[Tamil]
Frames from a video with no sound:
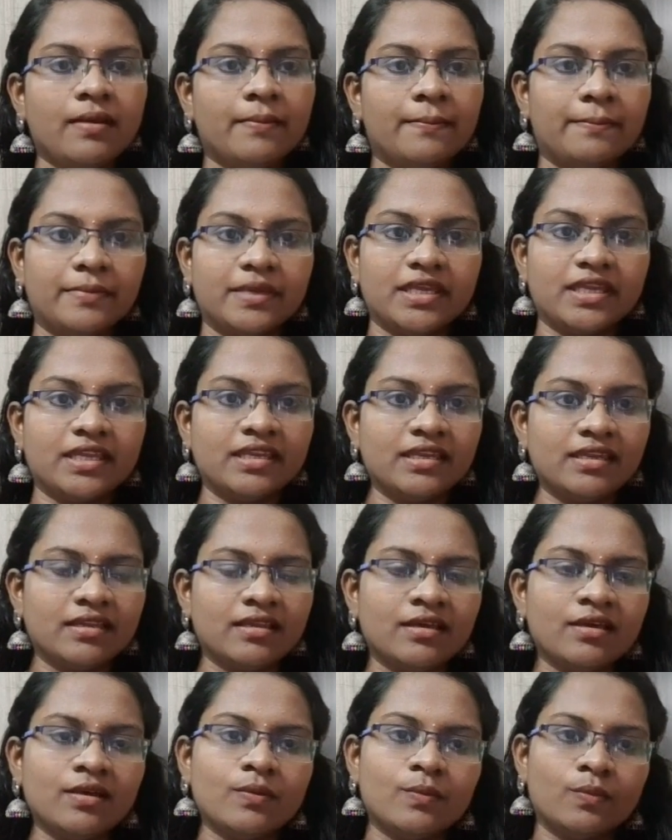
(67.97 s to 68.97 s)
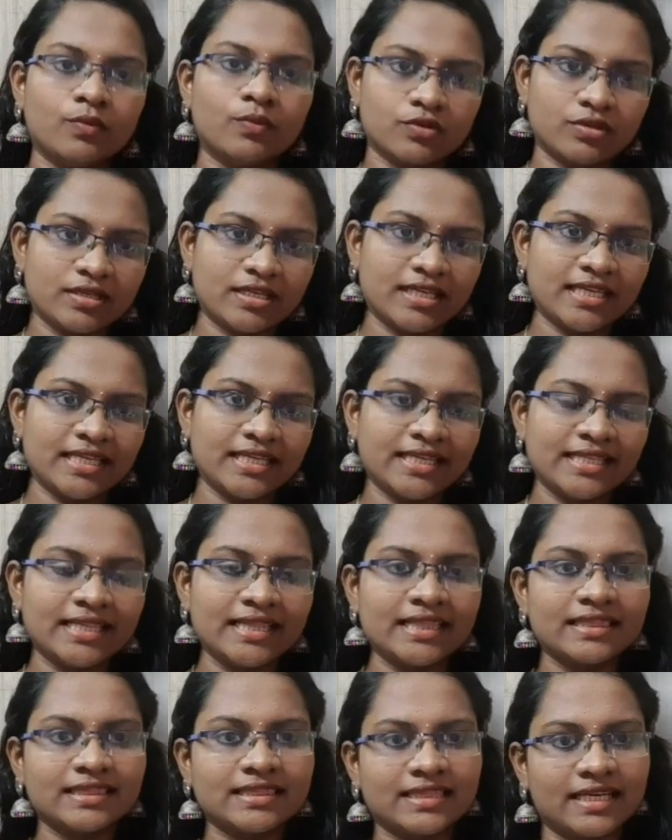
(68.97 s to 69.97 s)
மீன் முட்டை
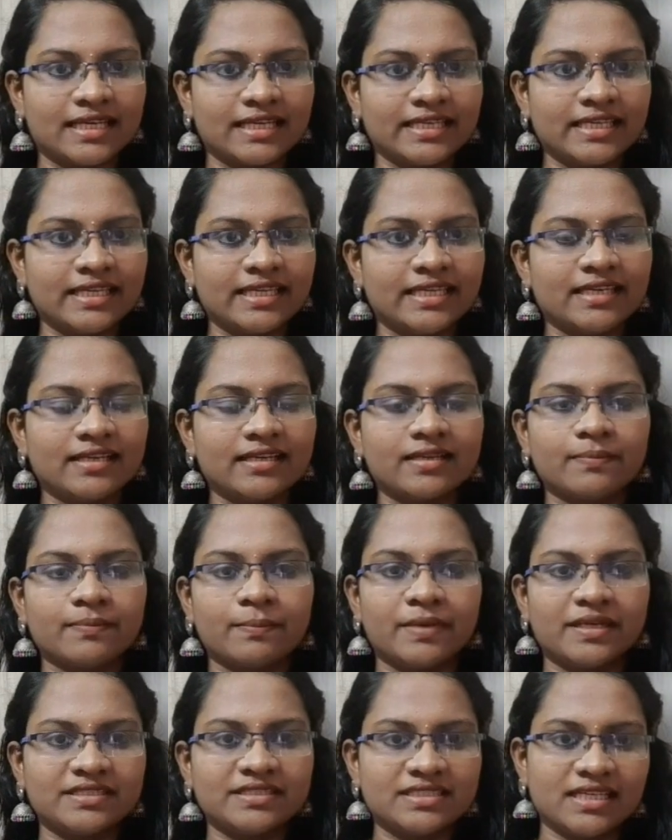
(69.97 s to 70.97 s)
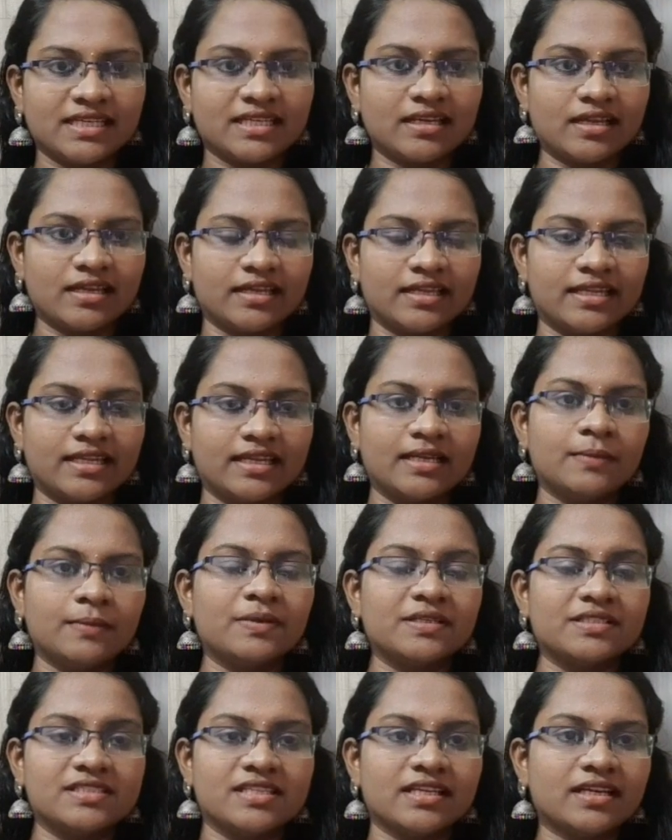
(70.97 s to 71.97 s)
தயிர் பச்சை காய்கறிகள்
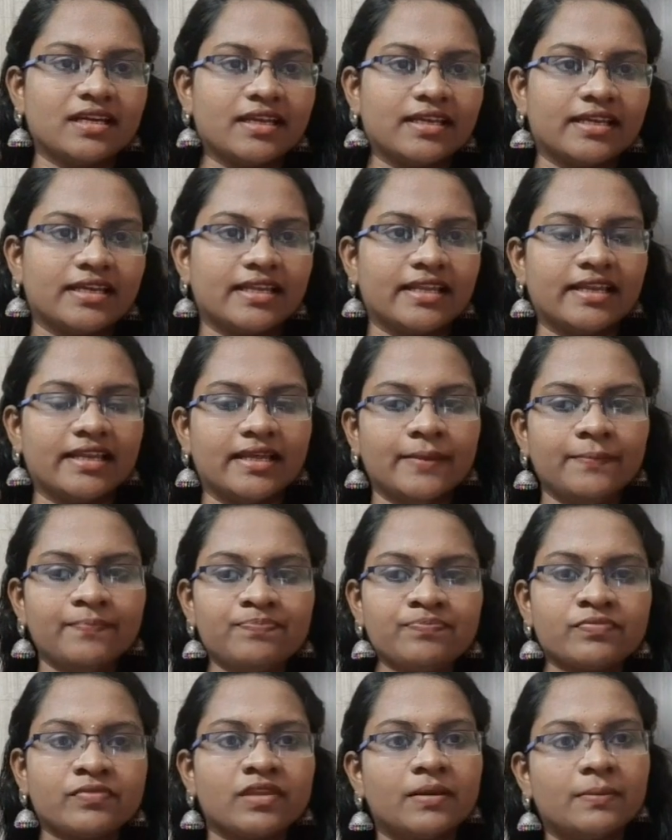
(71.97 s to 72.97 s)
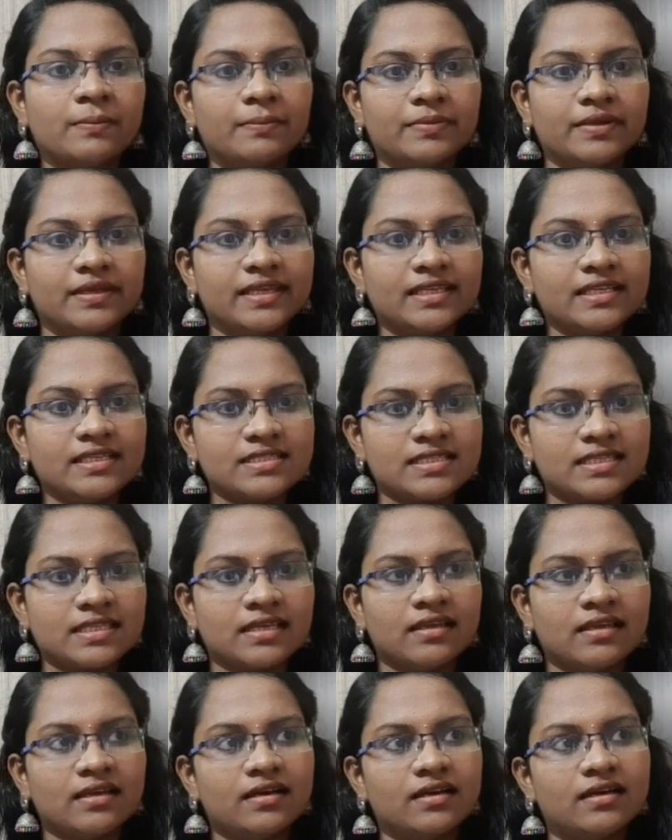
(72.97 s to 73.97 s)
பச்சை காய்கறியில் பீன்ஸ்
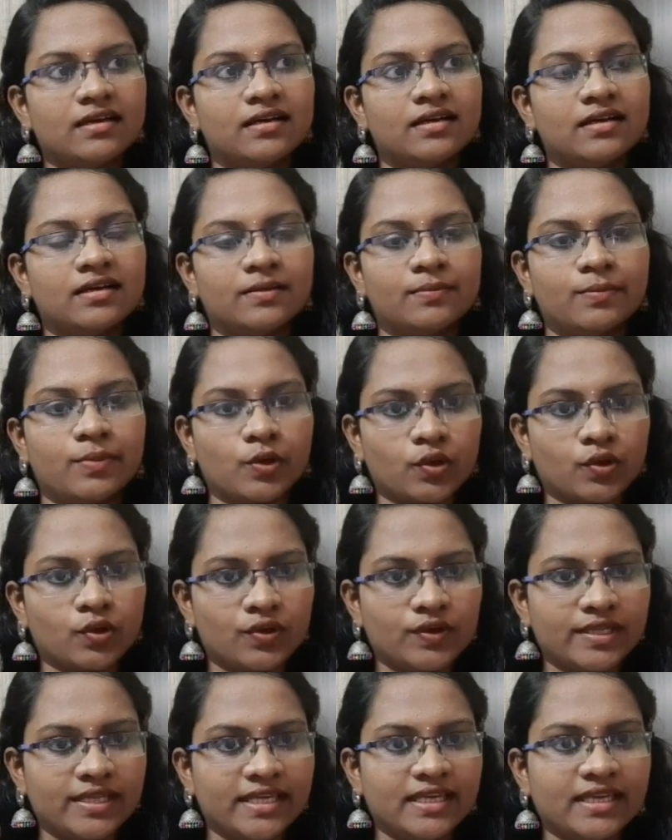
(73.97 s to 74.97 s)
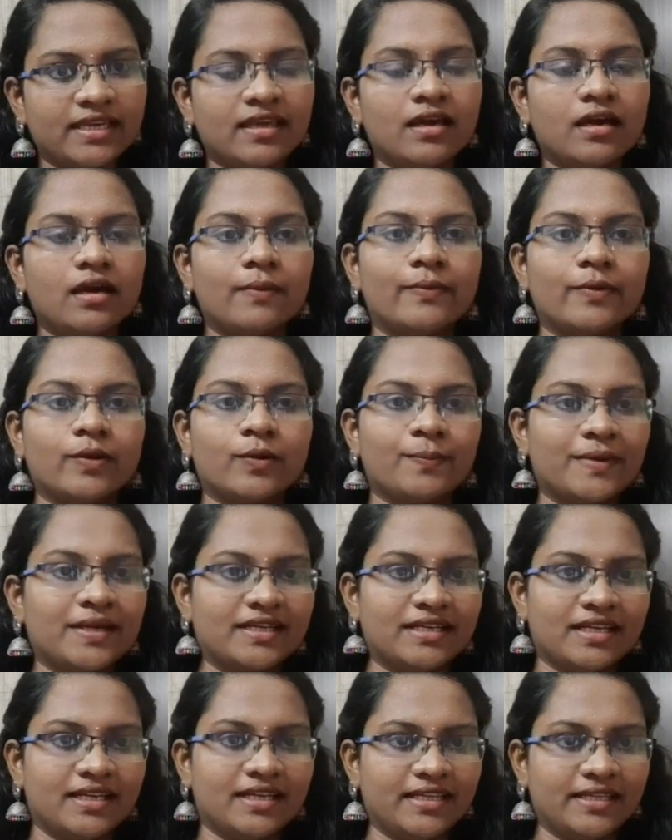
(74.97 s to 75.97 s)
ப்ரோக்கோலி அப்புறம்
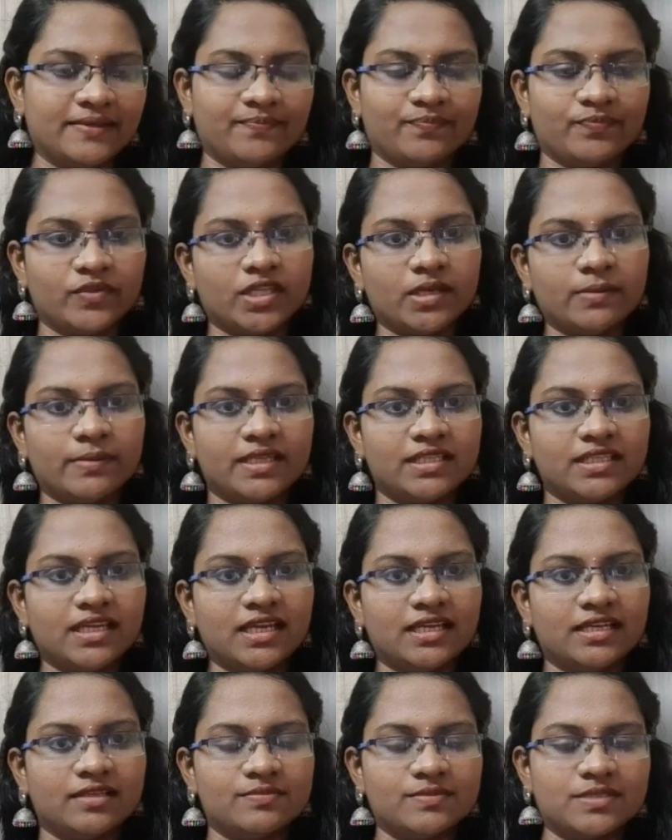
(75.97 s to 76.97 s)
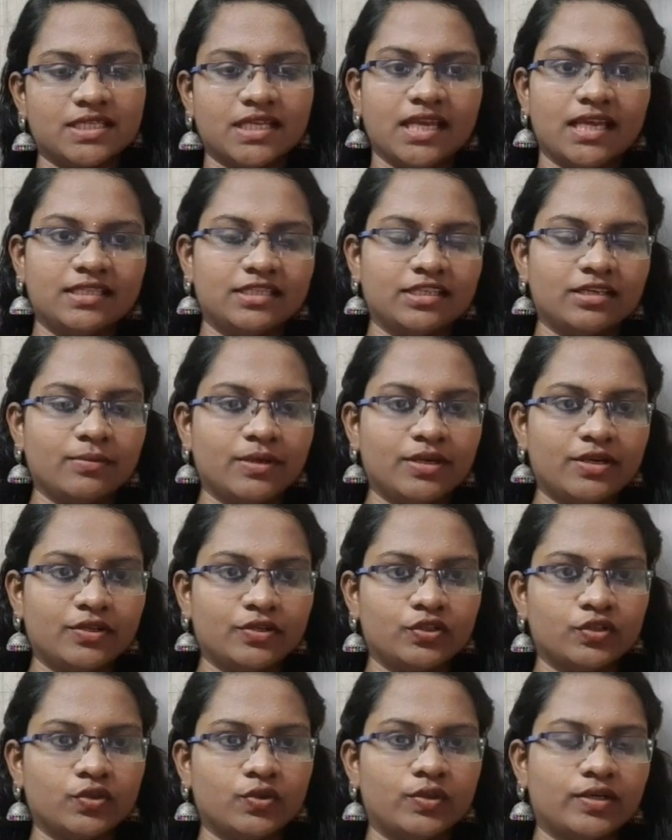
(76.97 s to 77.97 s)
பட்டாணி இந்த மாதிரி ஐட்டம்ஸை அதிகமாக
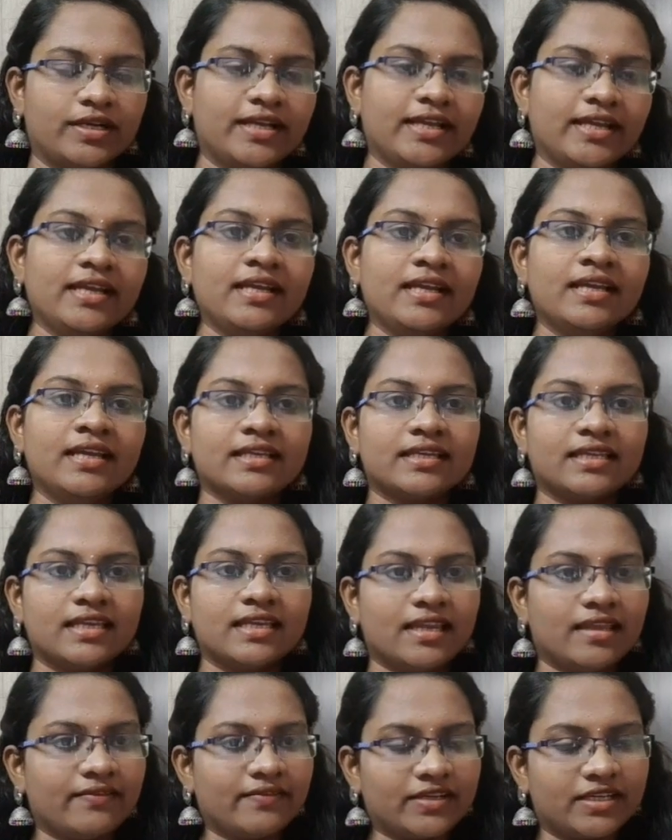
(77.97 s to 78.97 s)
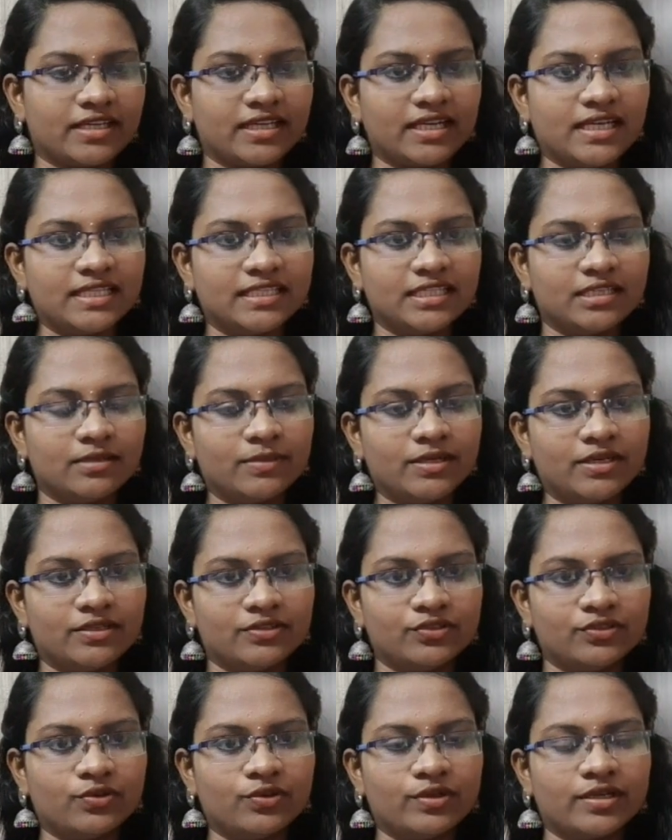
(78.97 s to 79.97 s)
எடுத்துக்கோங்க கீரை வகைகள் அதிகமாக
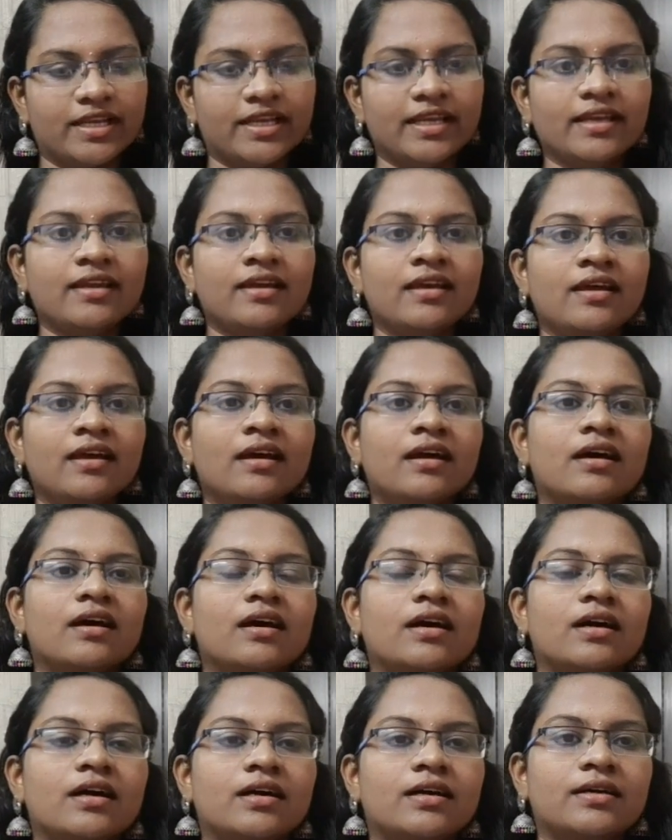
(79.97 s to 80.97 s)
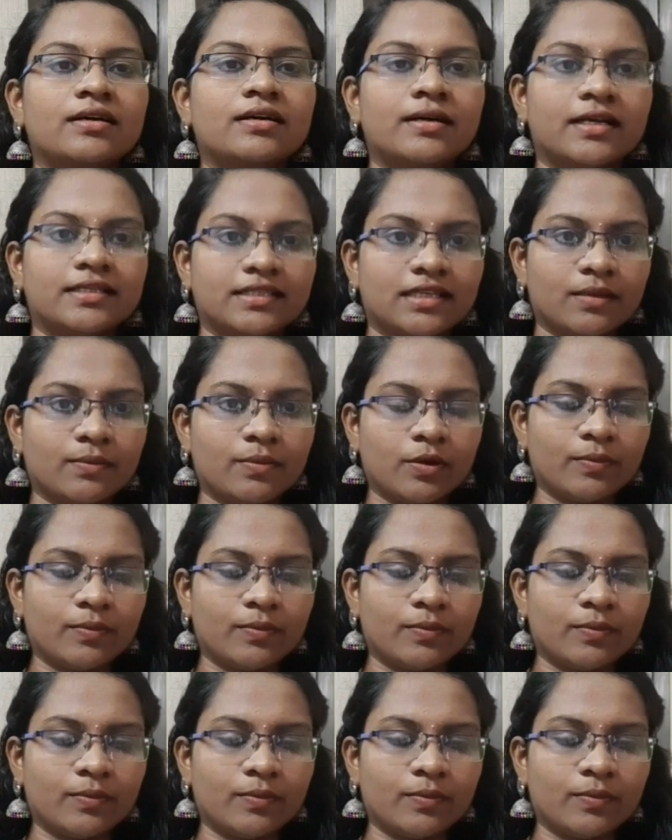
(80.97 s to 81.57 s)
எடுத்துக்கோங்க அதுக்கப்புறம்